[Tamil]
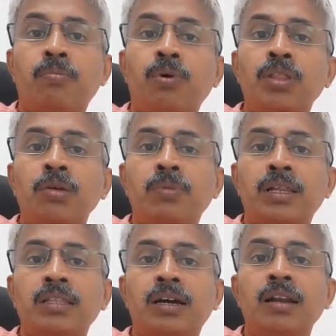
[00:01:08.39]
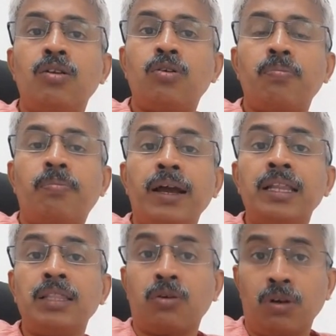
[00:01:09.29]
போதை மருந்துகள்
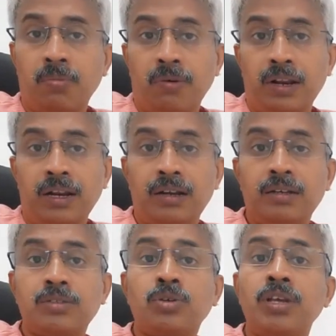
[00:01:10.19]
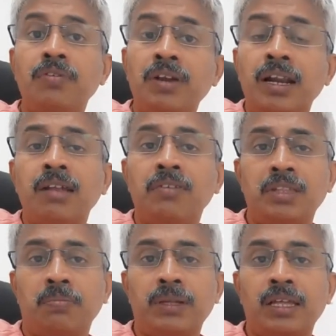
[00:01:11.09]
பகிர்ந்து கொள்பவர்கள் ஸோ இவர்களும்
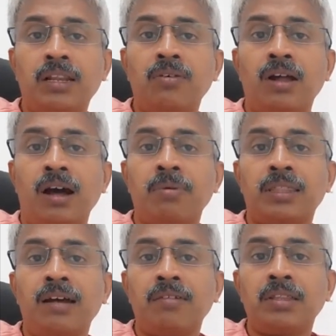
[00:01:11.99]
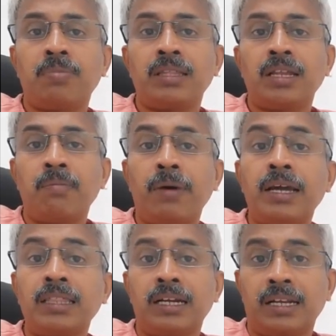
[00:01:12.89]
வந்து பார்த்திங்கன்னா ஒரு ஆபத்தாக வந்து பார்த்திங்கன்னா
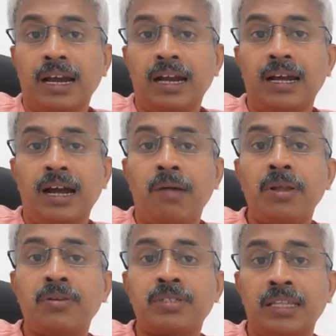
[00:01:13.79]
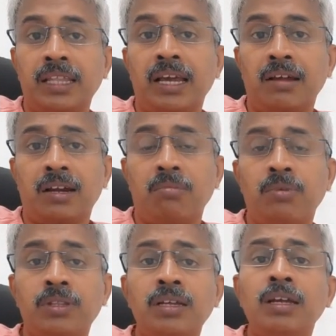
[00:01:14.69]
பகிர்ந்துக்கிட்டாங்க அப்படின்னு ஒரு சந்தேகம்
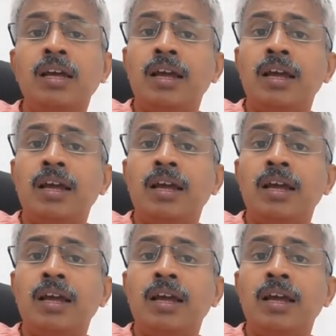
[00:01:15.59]
இருக்கும்போது